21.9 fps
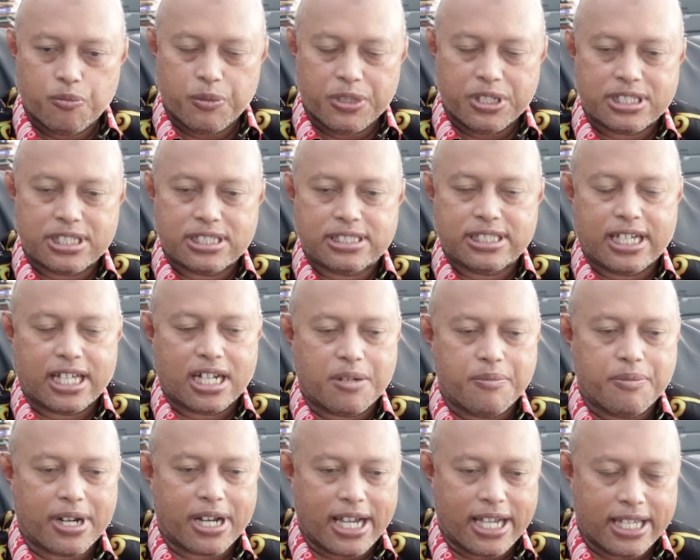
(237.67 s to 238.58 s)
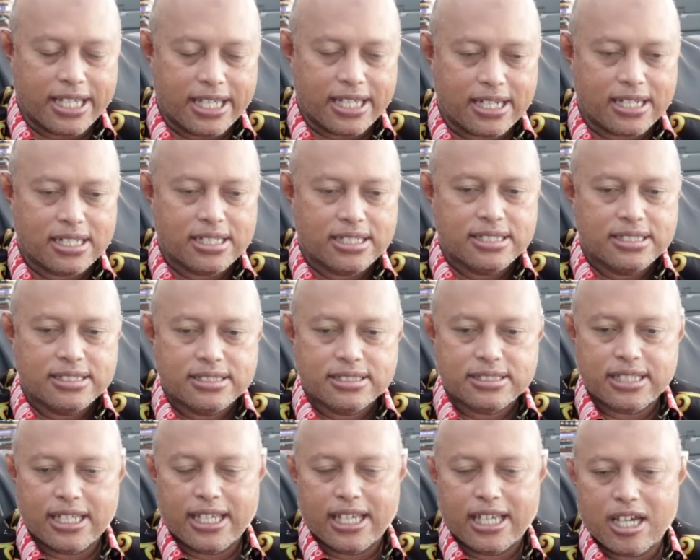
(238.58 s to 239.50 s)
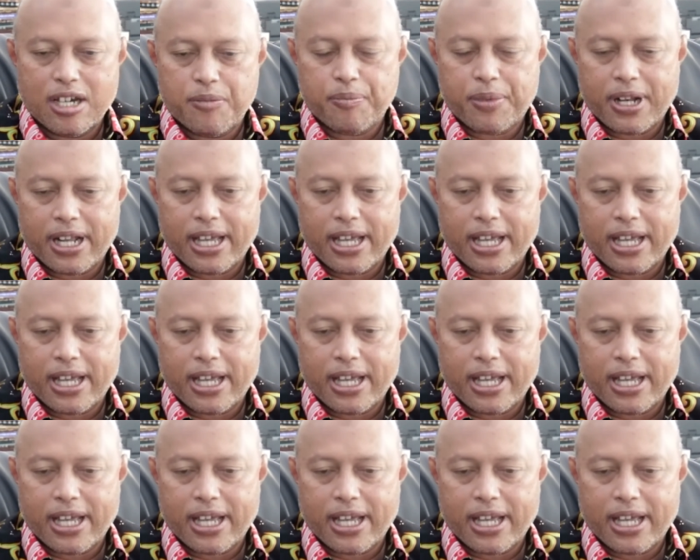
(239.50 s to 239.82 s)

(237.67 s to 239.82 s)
bisa segera berakhir sehingga